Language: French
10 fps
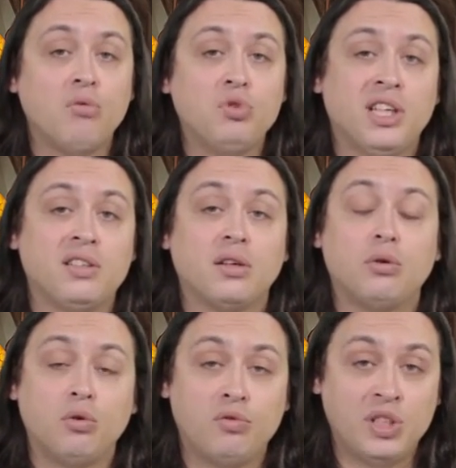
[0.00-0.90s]
Vous êtes,
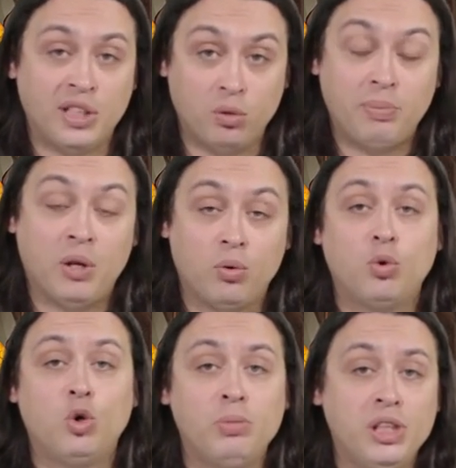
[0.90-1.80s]
vous êtes pardon,
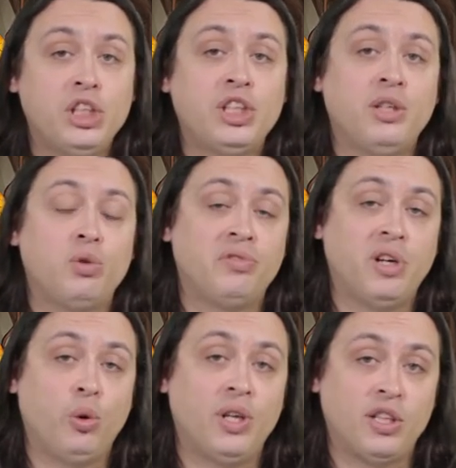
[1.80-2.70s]
obligé de
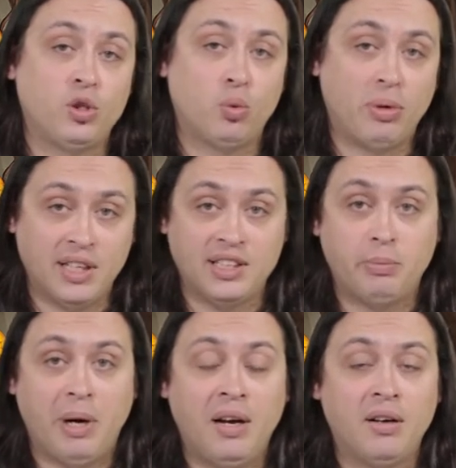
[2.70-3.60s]
faire une action
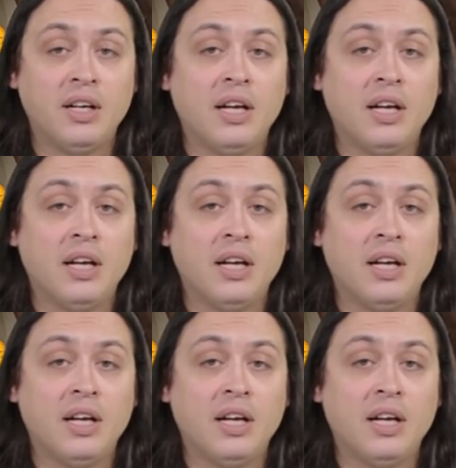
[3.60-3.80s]
principale,